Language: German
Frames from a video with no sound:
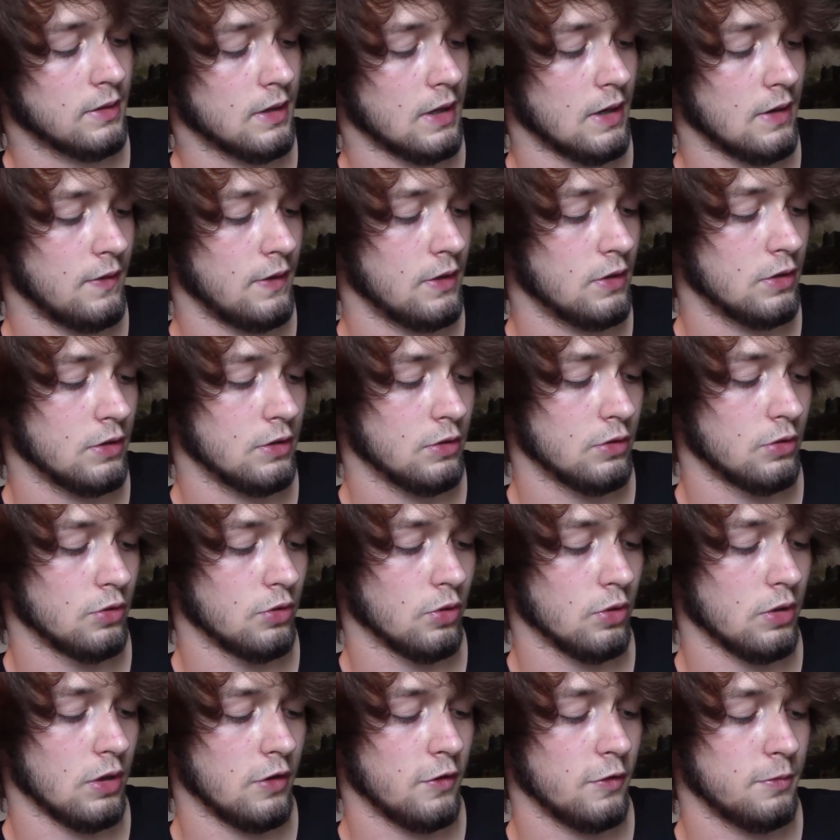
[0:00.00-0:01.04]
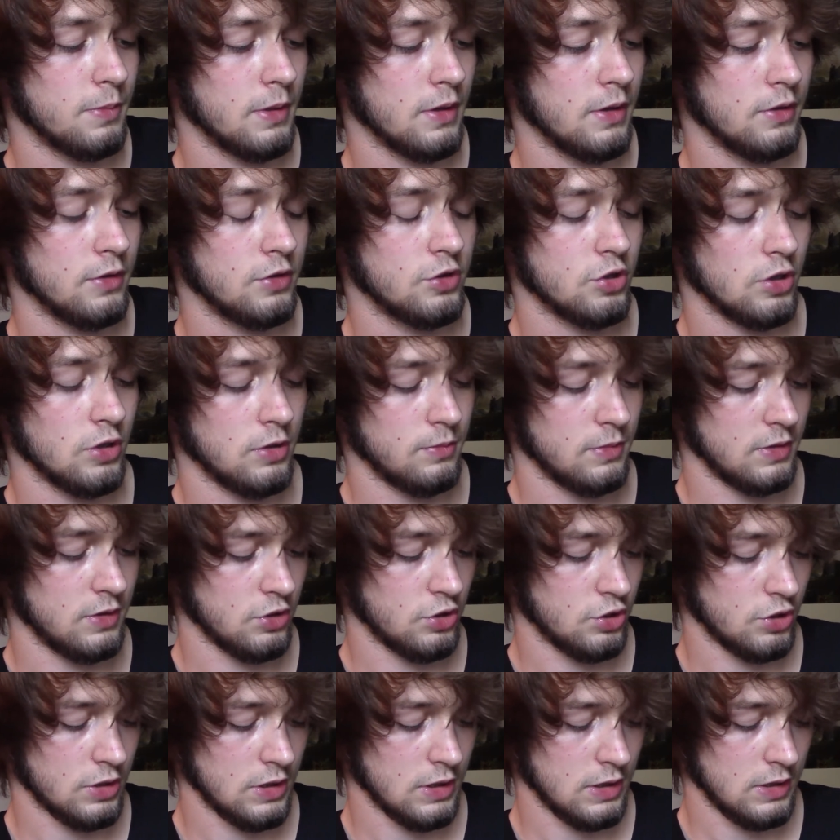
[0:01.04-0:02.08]
kann, wenn du genug Druck aufbaust, schon ein bisschen
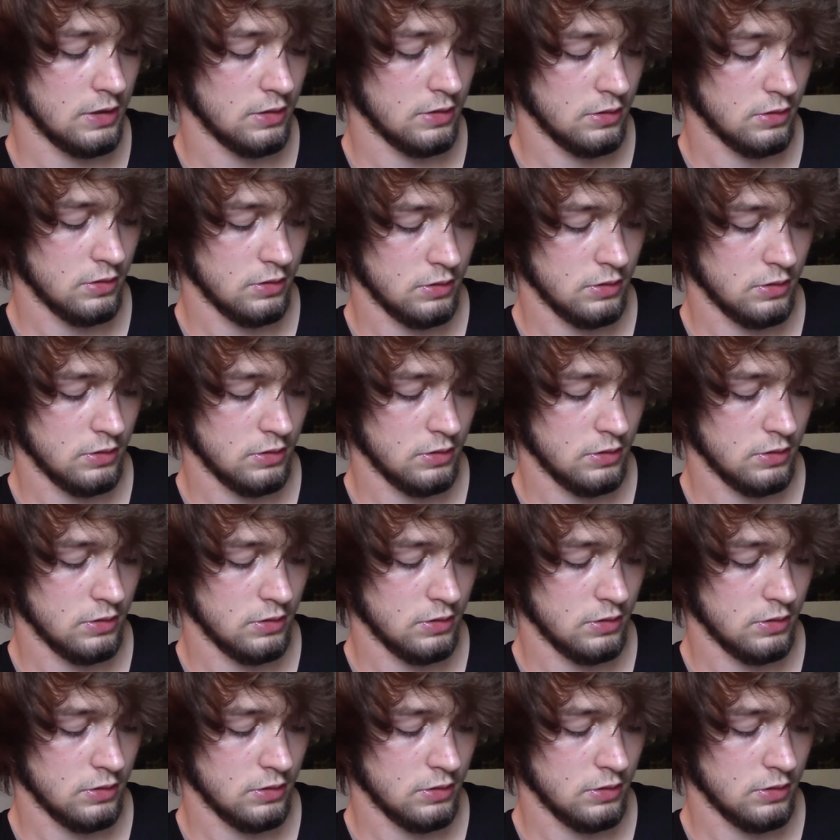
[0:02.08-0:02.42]
schneiden.